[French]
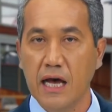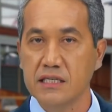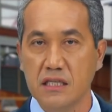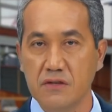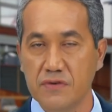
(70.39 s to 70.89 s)
à
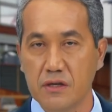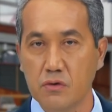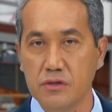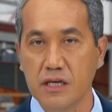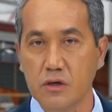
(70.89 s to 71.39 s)
ces
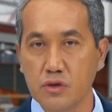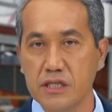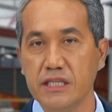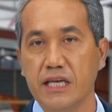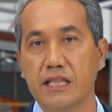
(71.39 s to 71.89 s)
difficultés
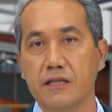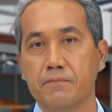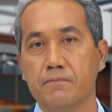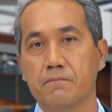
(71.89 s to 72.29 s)
quotidiennes.